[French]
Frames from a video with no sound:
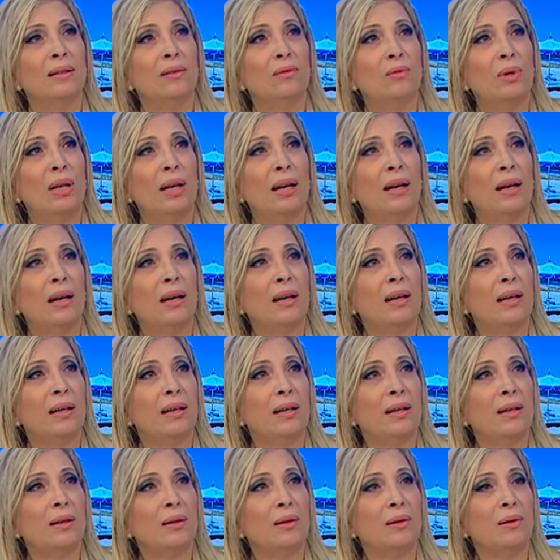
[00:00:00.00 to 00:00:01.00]
Voilà,
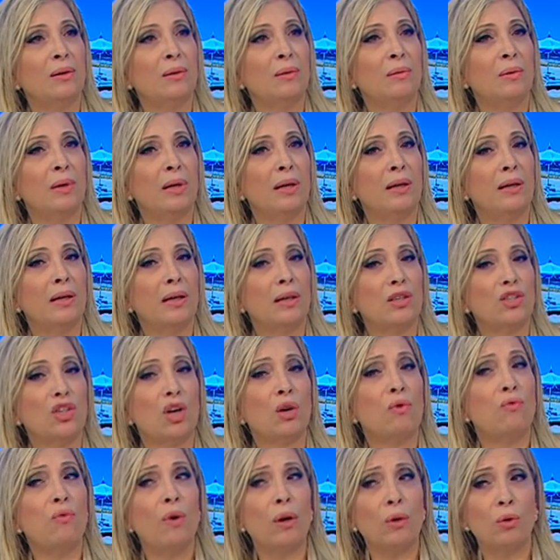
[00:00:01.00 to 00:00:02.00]
et,
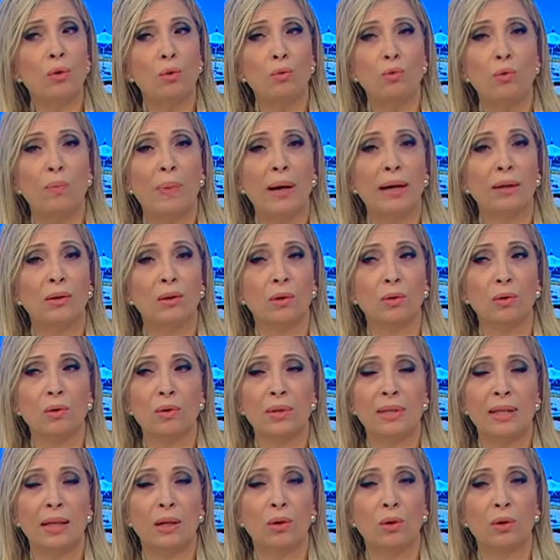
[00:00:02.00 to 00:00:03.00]
chaque fois que nous partons
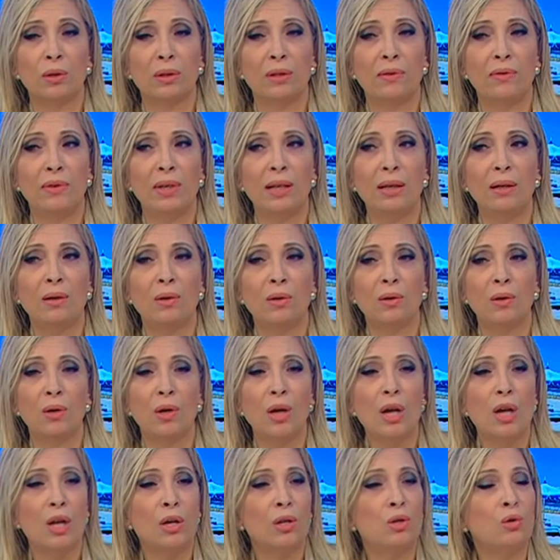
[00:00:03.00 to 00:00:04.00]
dans ces grandes villes, euh,
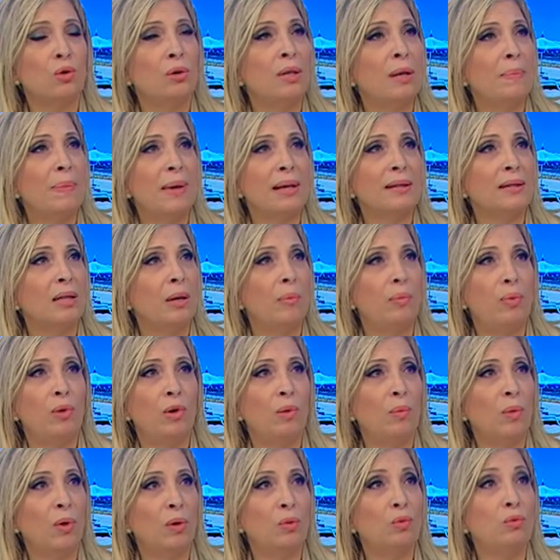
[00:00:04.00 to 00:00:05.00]
ce n'est pas
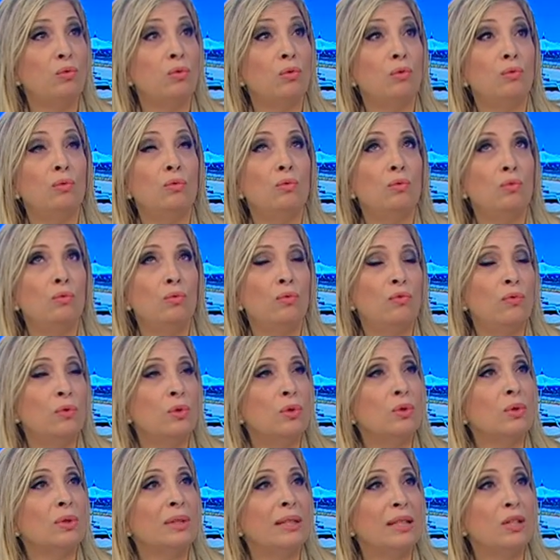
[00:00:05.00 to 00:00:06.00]
simplement, nous, nous,
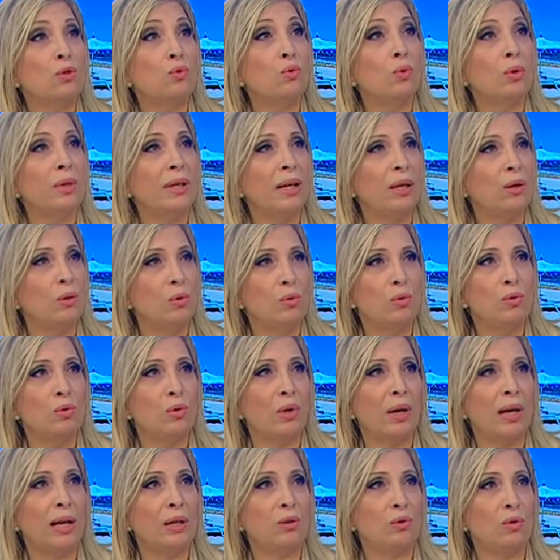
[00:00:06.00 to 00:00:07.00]
faisons des journées
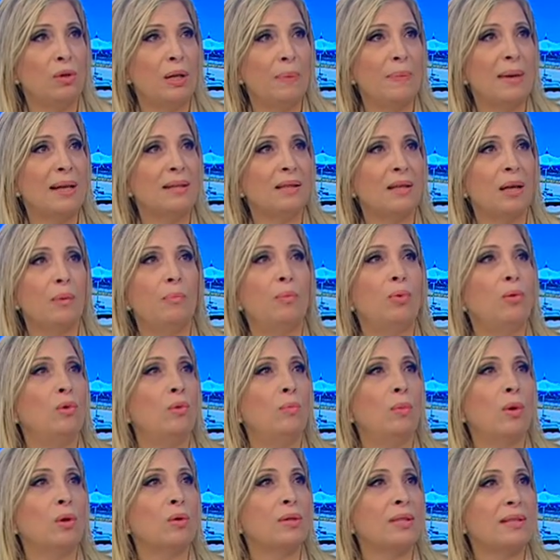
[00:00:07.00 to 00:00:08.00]
culturelles, ce n'est pas
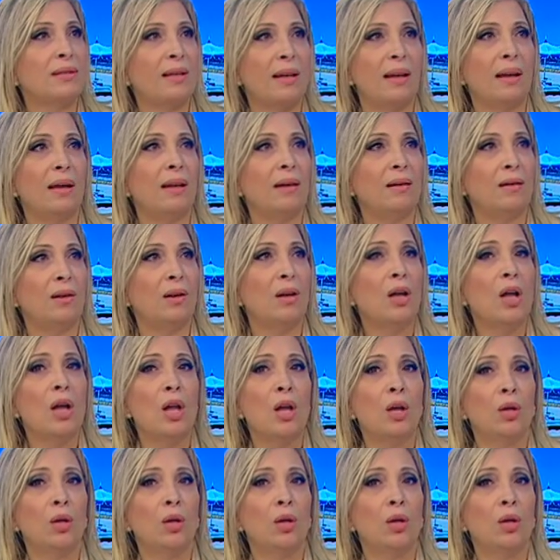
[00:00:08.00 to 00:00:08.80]
simplement scène,